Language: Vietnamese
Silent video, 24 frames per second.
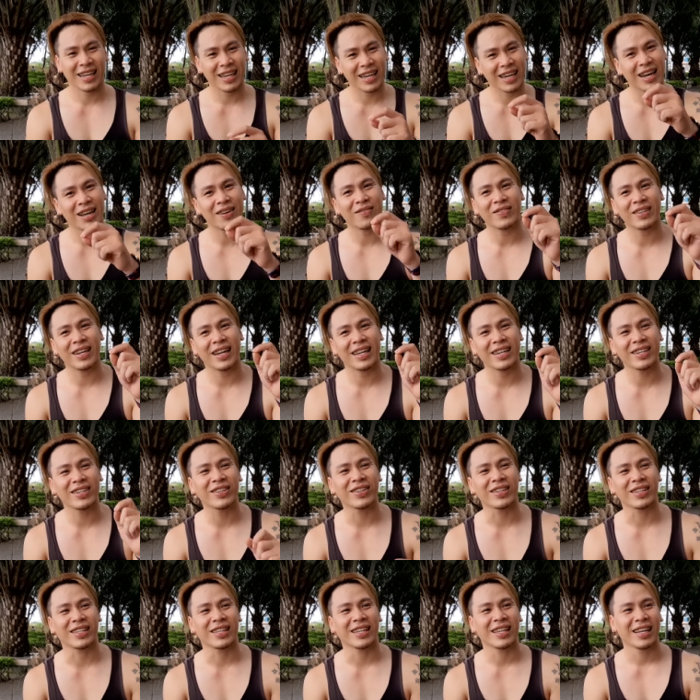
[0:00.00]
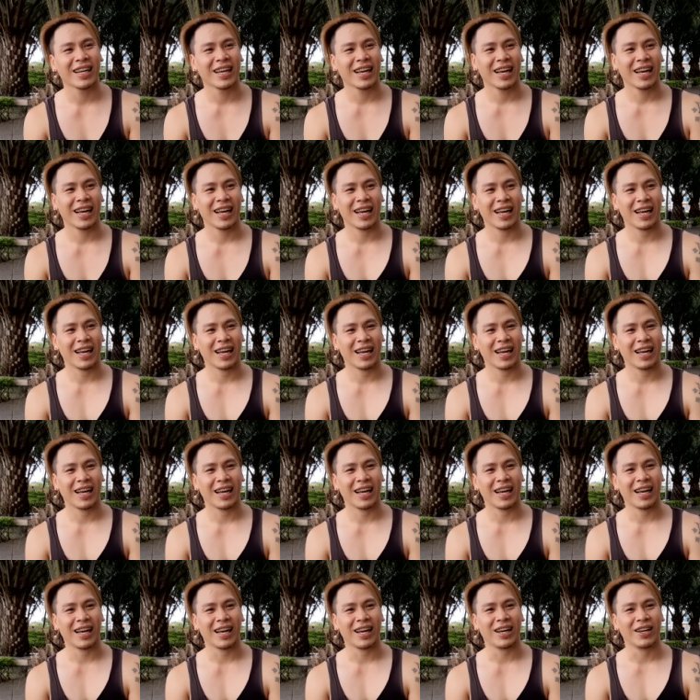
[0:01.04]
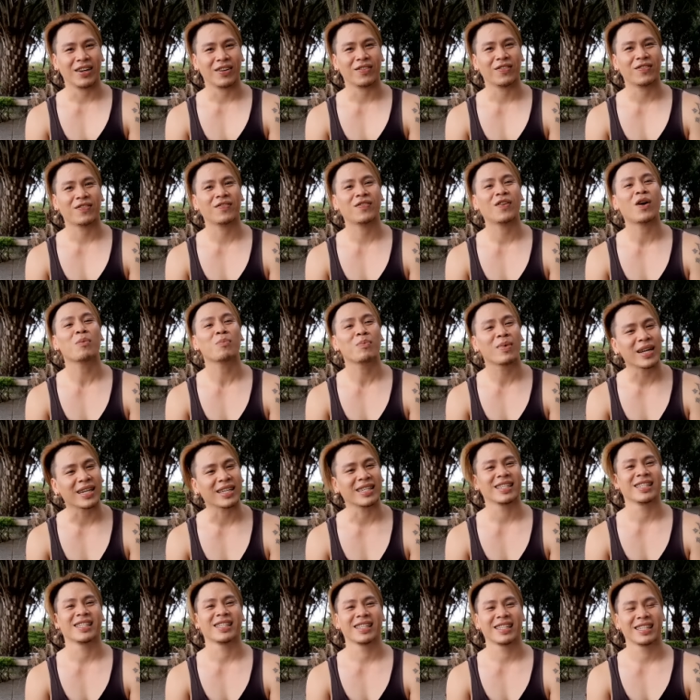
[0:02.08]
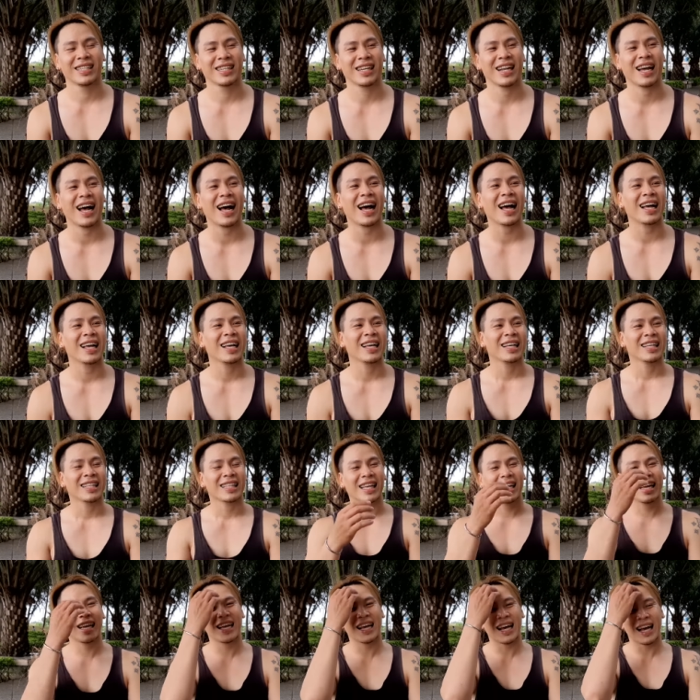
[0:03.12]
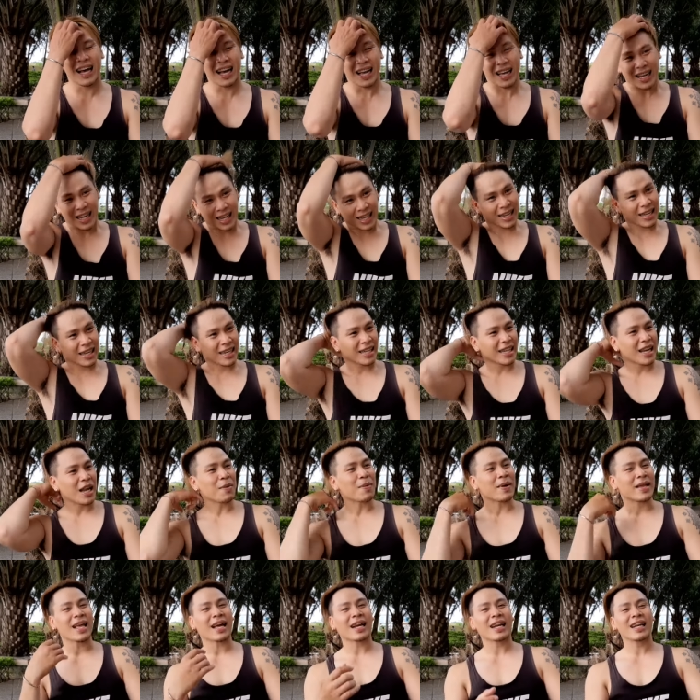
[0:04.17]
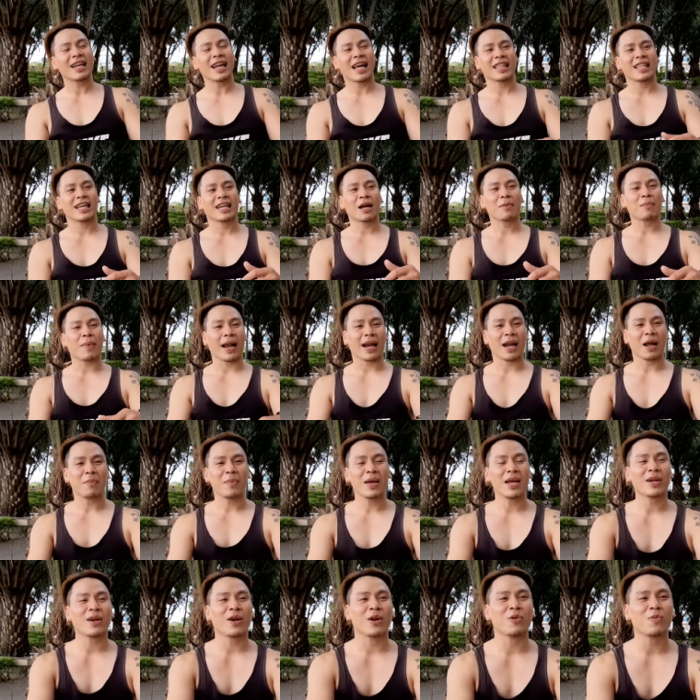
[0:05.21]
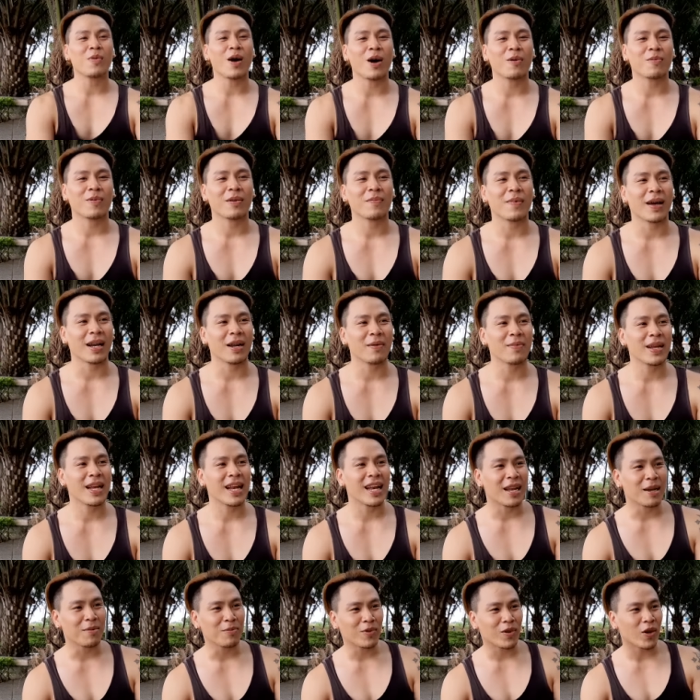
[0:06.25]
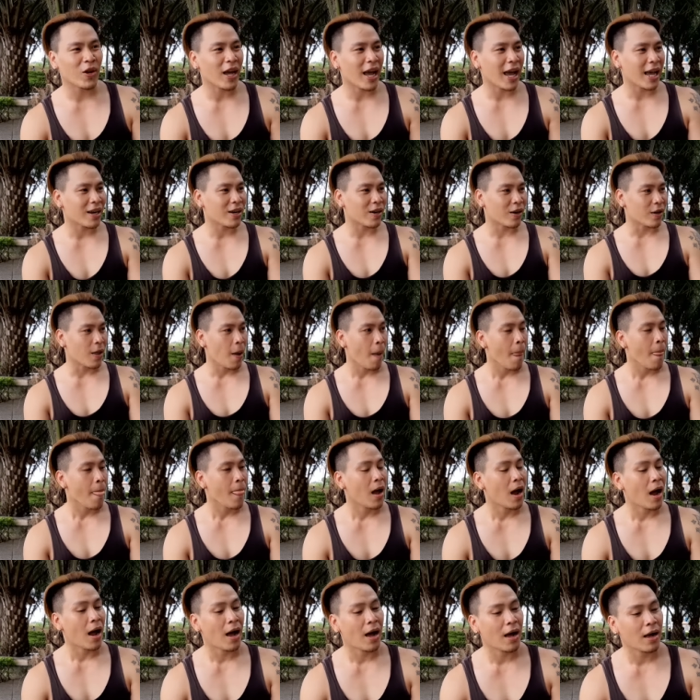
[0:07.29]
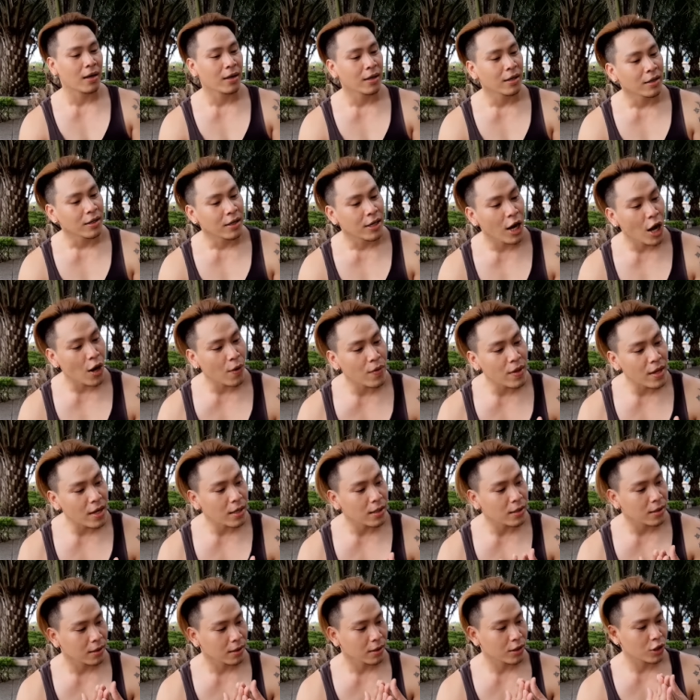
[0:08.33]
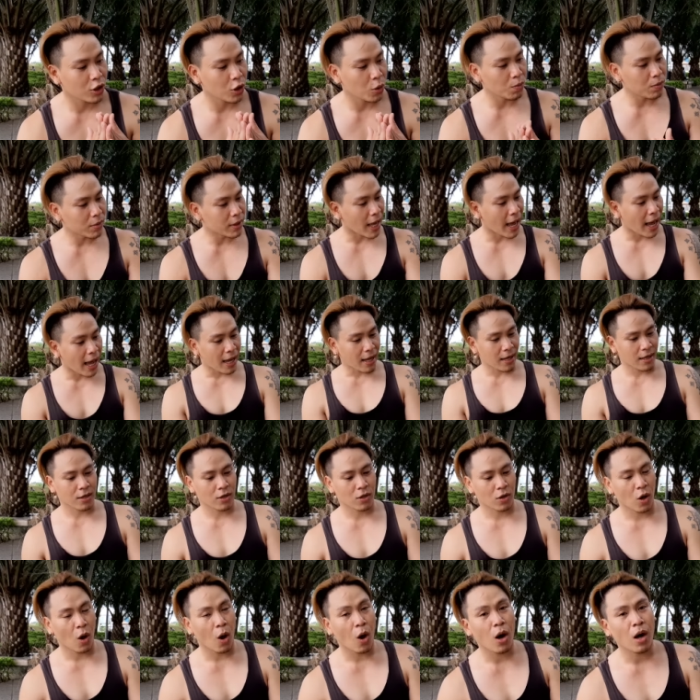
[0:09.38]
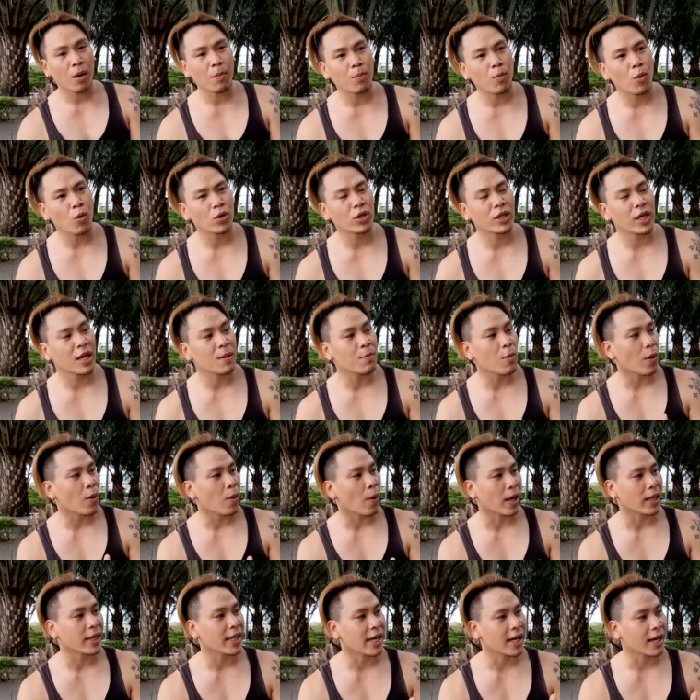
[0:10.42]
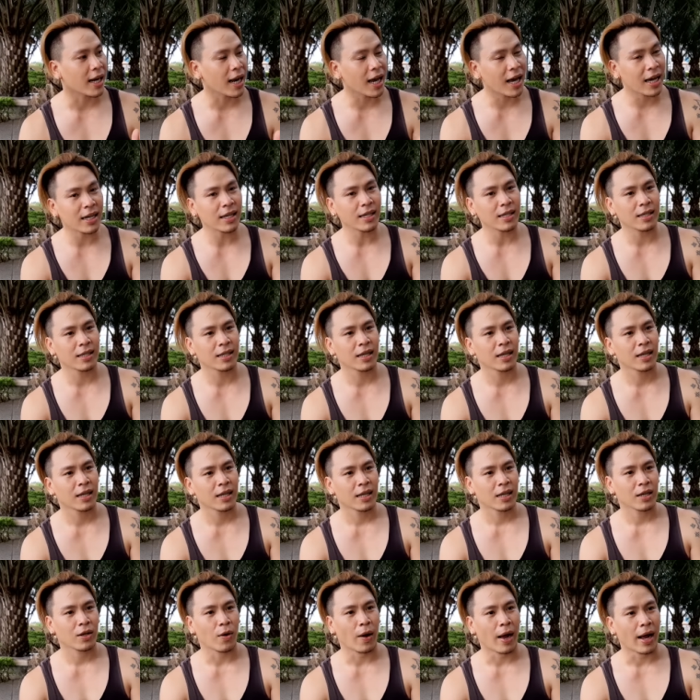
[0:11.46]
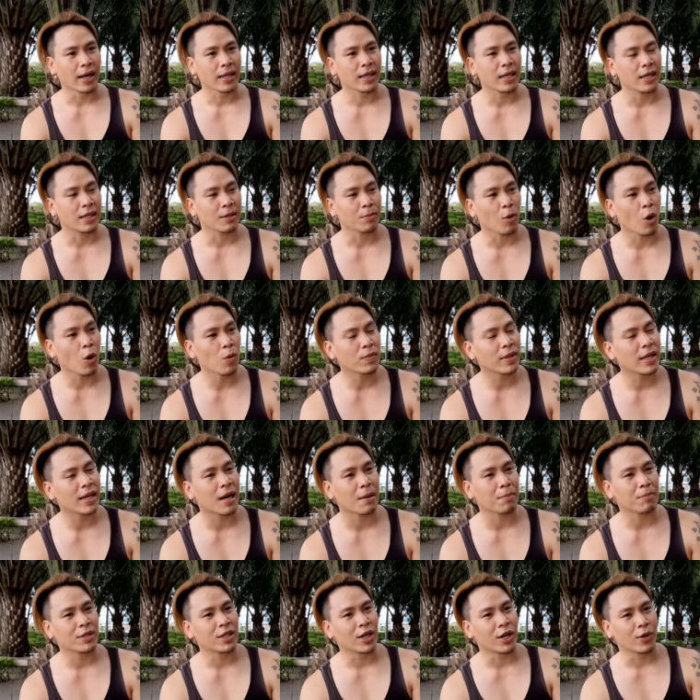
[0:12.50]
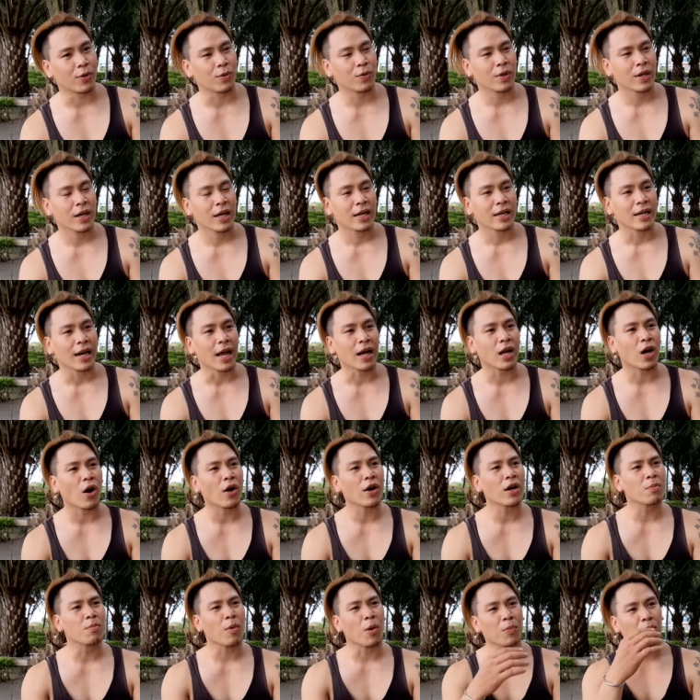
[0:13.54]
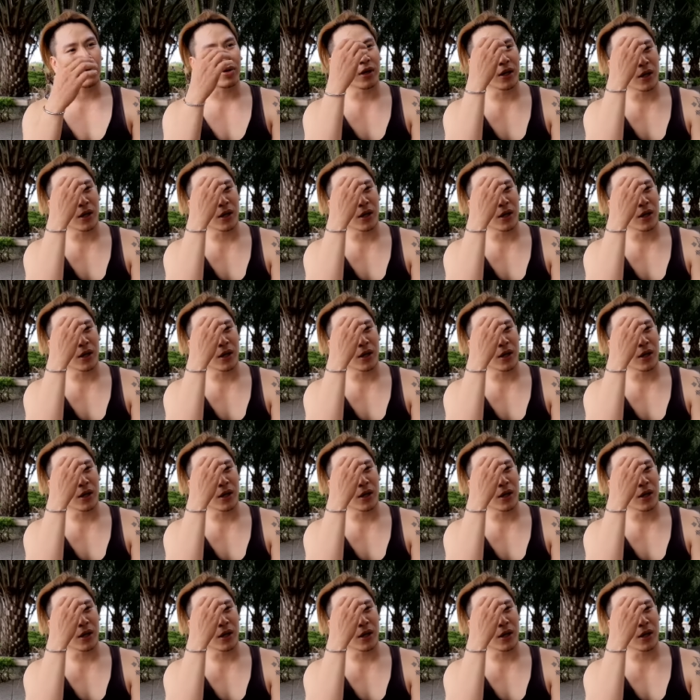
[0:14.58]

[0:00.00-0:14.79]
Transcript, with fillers: Club de Nuit à, mình đó thì à, nếu mà nhắc đến đây thì các bạn đã biết rồi đúng không các bạn đã biết là lệnh muốn nói ai rồi à, nếu như chúng ta có muốn chi một khoản tiền lớn khoảng từ 4 tới 5 triệu để có được một mùi